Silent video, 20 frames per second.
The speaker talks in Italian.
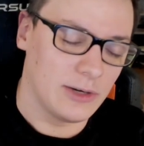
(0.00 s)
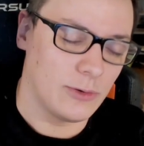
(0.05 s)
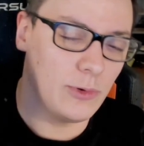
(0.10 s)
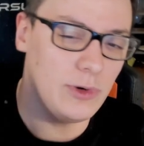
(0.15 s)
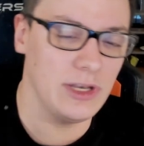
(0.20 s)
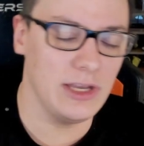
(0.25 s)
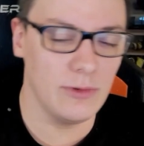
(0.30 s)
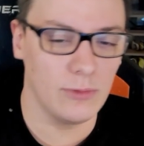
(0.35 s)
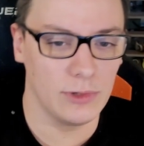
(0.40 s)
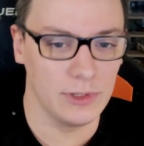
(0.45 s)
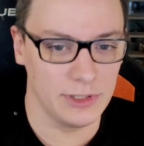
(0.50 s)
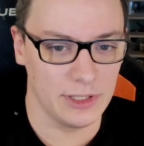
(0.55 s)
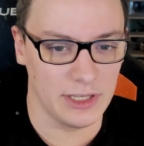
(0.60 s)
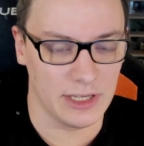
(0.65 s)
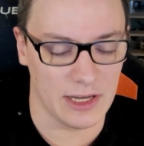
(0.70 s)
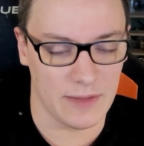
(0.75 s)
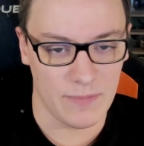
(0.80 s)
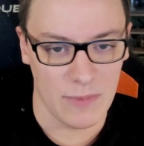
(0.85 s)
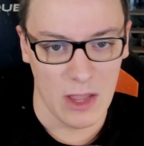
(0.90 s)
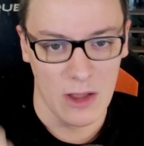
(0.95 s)
quindi vuol
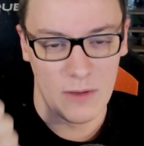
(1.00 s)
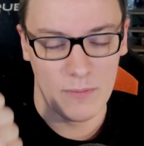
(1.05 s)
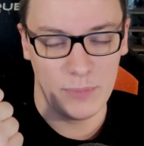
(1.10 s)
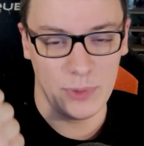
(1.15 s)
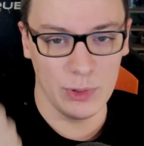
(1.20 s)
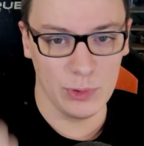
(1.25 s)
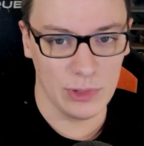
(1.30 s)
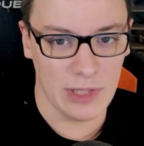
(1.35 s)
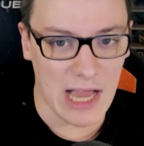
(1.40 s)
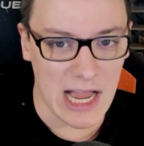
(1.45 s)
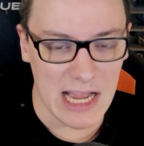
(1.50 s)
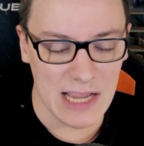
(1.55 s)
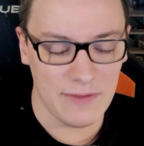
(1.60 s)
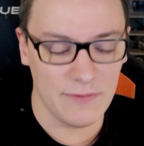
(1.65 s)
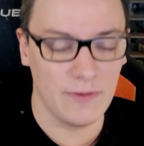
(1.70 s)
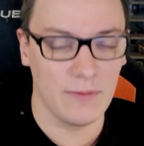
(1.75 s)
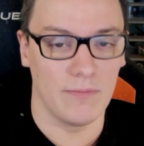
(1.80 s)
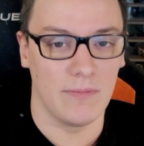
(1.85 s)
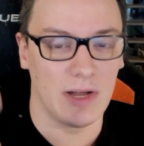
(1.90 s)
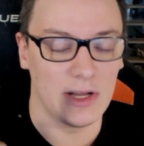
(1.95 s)
dire più
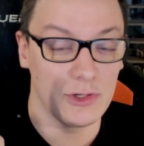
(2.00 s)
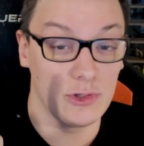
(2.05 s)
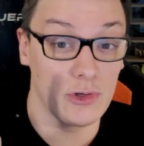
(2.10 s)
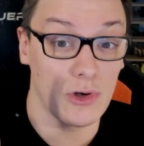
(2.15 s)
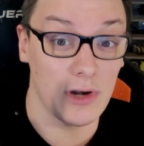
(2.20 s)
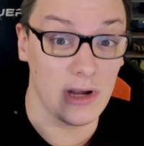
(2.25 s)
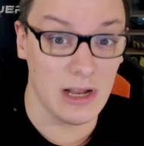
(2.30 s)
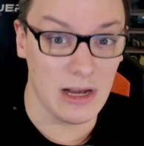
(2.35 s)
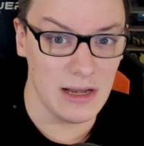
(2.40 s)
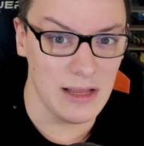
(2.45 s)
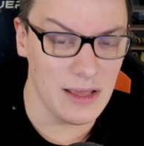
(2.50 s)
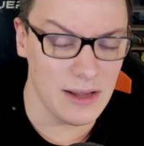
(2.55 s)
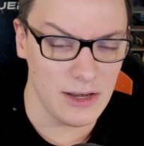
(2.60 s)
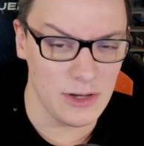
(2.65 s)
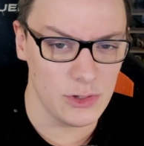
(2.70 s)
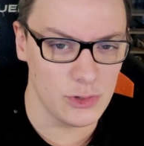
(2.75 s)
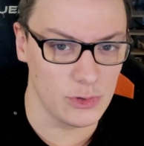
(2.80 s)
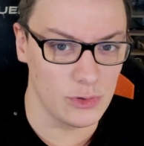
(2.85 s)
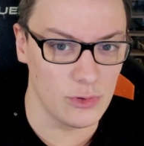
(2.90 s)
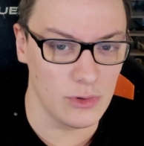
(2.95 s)
dive, maggiore clear
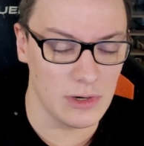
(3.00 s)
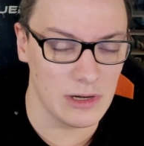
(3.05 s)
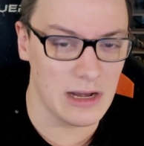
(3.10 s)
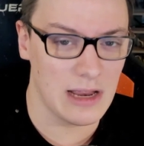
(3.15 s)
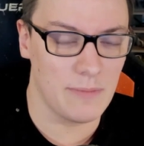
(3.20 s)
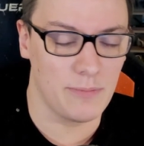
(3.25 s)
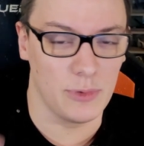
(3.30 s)
in giungla,